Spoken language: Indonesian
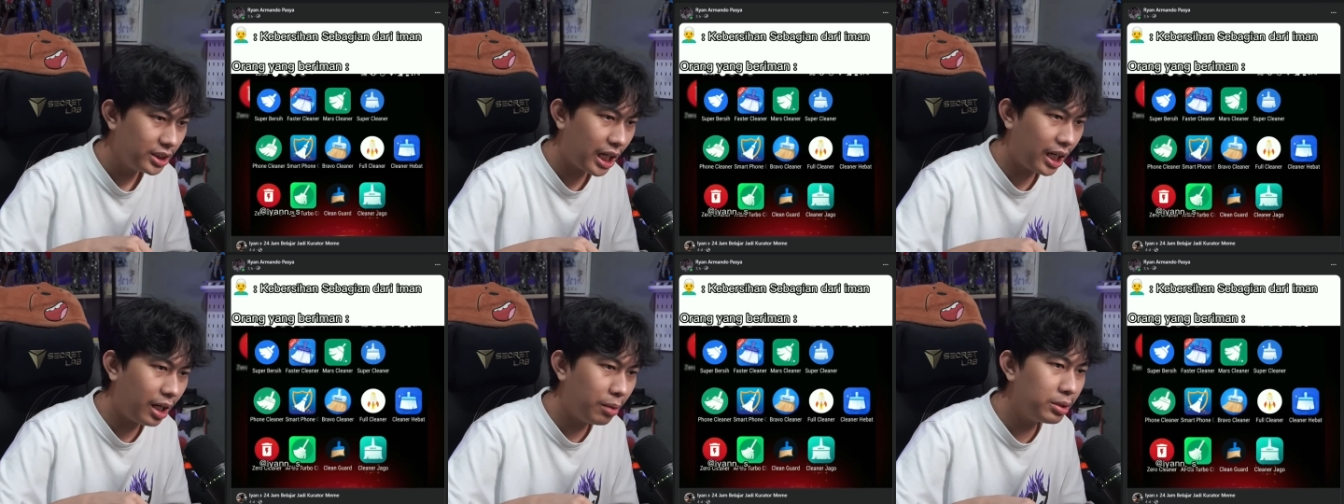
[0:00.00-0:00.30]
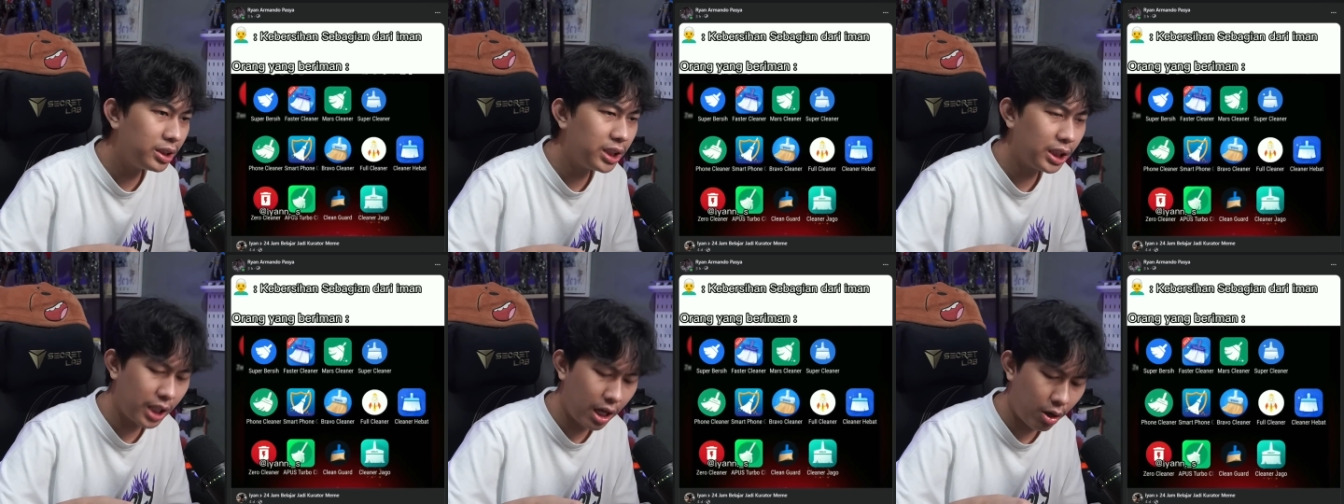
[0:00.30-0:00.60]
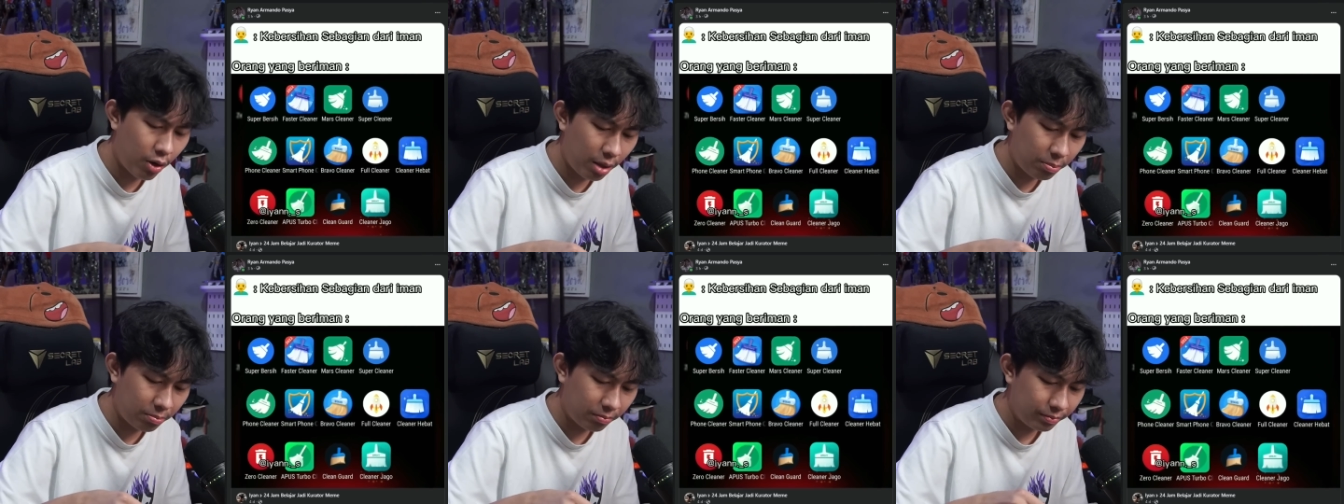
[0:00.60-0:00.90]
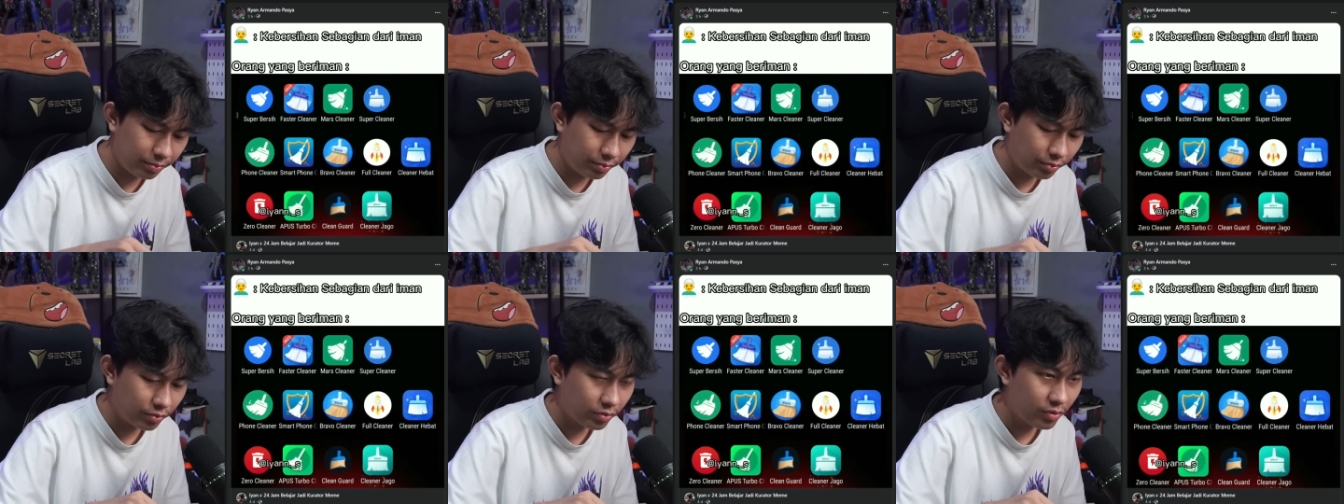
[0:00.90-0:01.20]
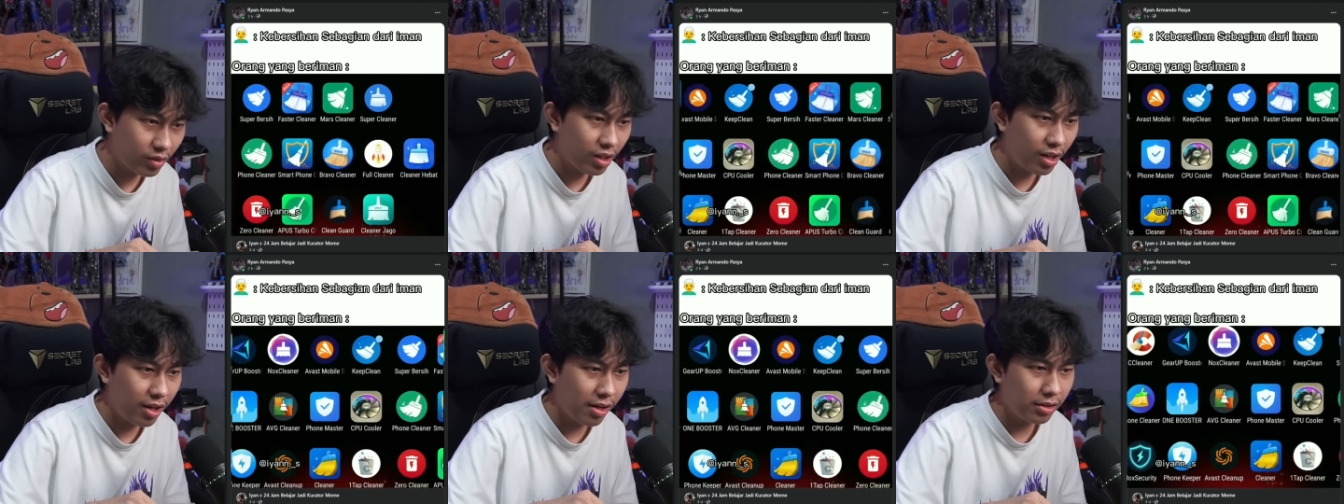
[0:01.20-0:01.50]
ada yang bisa jawab
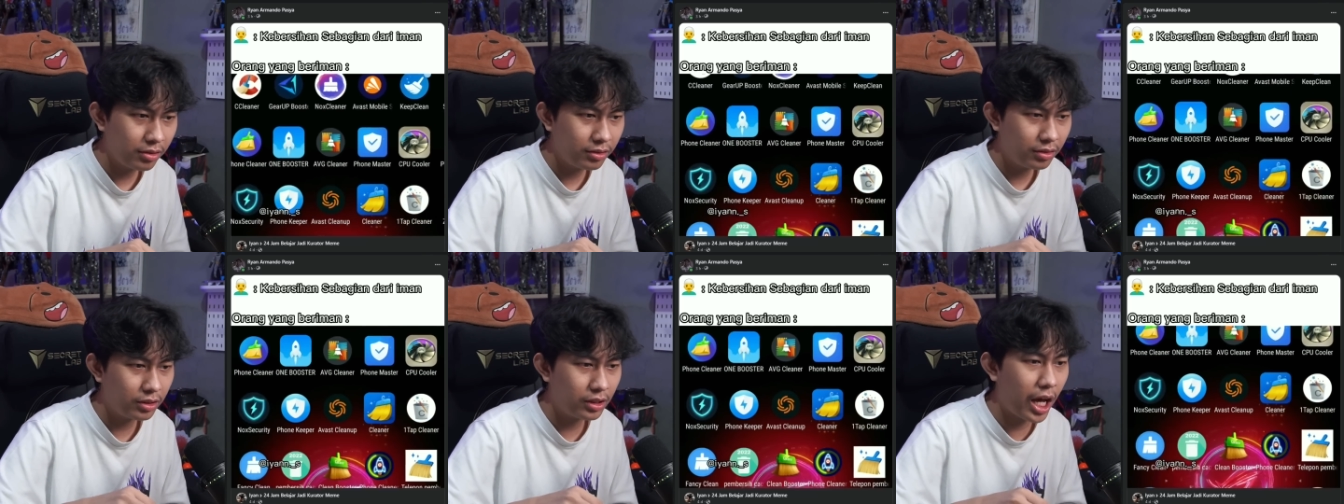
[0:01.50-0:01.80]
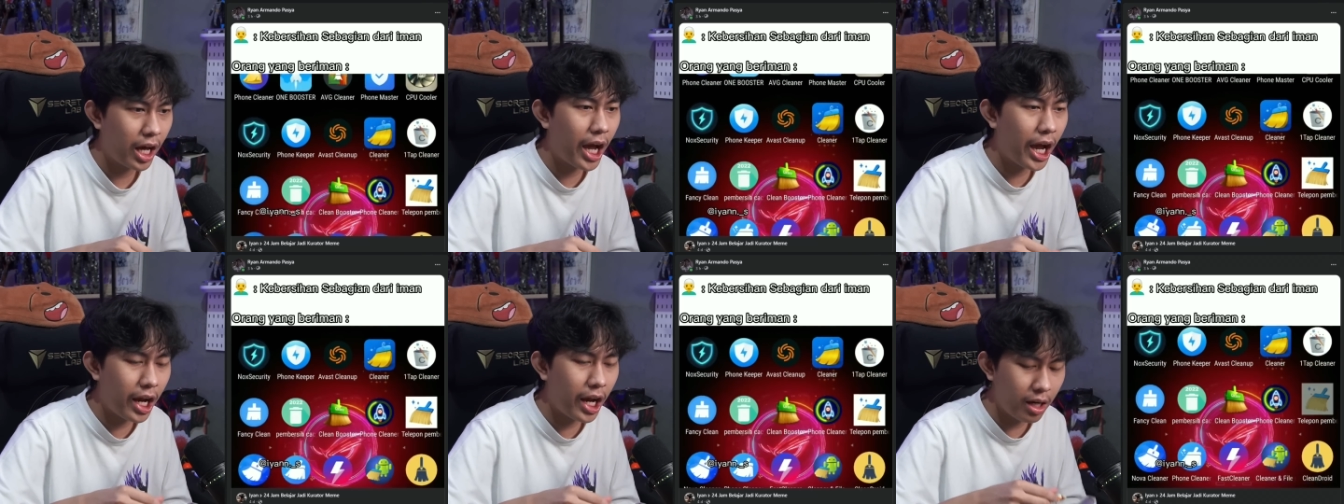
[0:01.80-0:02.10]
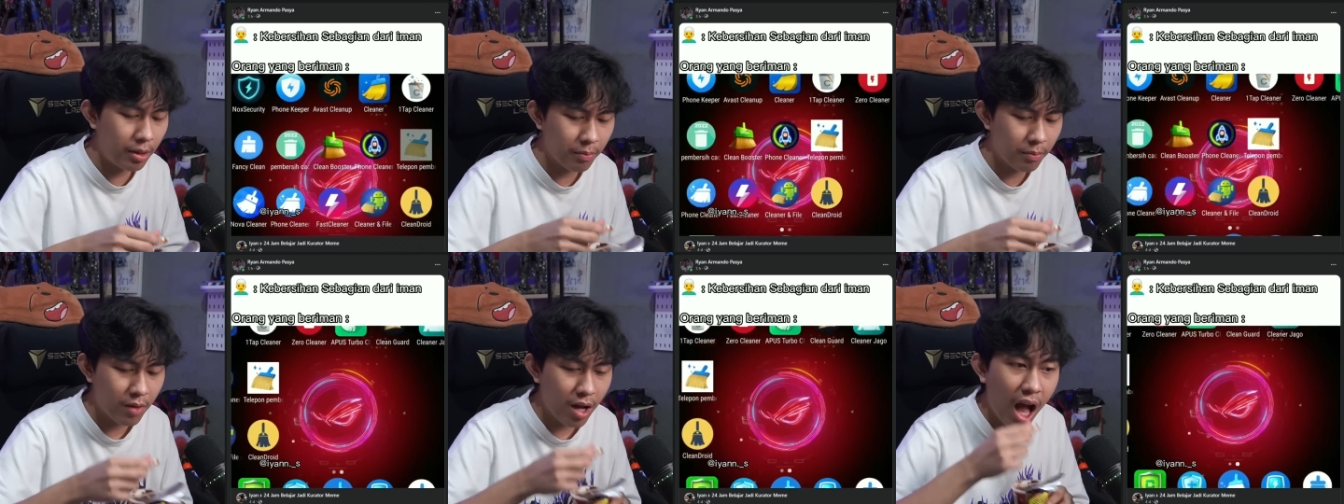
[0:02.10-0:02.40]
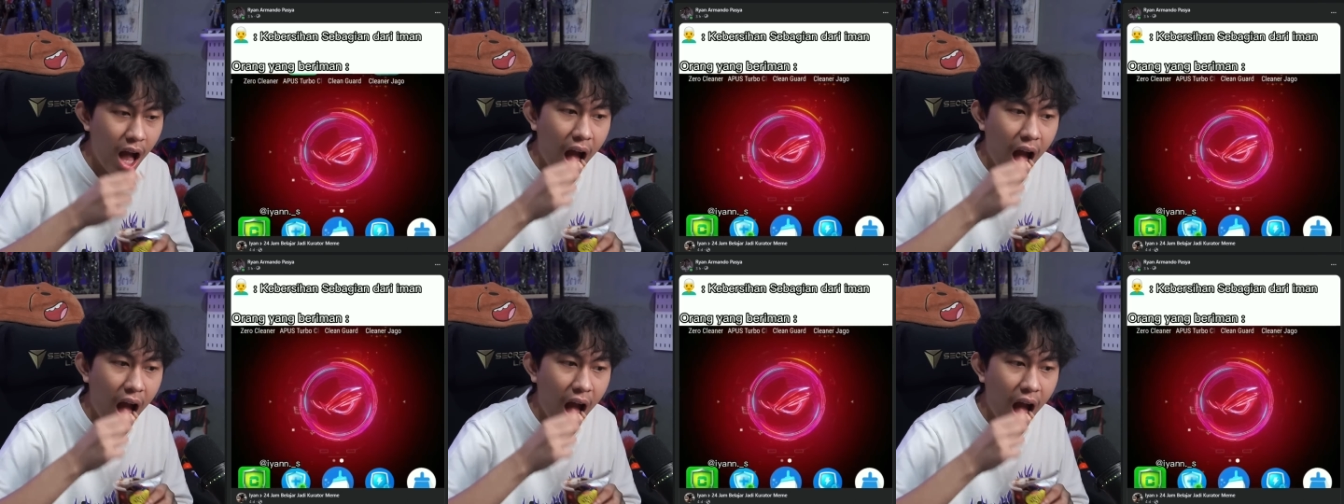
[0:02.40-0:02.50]
Game.